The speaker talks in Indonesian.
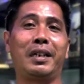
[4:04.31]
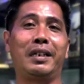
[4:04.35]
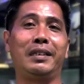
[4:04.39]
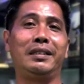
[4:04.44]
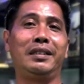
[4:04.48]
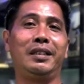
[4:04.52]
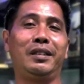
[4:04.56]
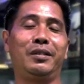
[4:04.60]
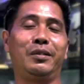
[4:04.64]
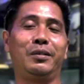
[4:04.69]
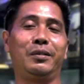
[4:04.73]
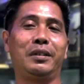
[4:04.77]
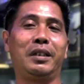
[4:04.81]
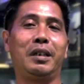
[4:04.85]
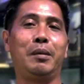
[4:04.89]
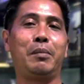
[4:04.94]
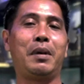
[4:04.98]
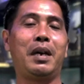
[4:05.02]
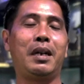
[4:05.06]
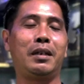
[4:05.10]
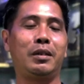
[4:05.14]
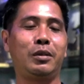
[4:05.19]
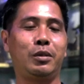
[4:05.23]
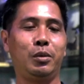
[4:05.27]
kan gitu
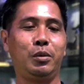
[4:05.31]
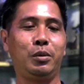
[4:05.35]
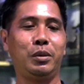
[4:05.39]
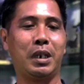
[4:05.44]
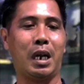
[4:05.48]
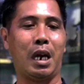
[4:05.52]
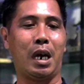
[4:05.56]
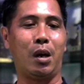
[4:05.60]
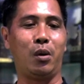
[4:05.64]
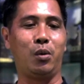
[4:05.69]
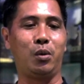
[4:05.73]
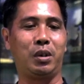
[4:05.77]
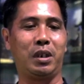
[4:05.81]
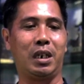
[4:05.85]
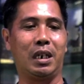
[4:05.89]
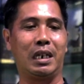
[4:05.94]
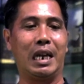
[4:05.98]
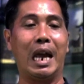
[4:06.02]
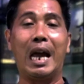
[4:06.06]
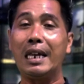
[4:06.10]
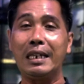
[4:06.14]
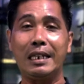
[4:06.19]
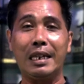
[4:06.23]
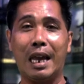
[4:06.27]
emang itu udah udah
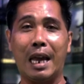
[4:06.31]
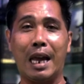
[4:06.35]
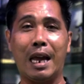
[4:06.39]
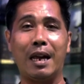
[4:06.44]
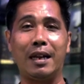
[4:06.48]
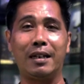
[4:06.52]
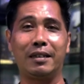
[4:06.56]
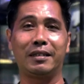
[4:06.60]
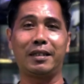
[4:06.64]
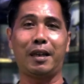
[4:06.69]
gaya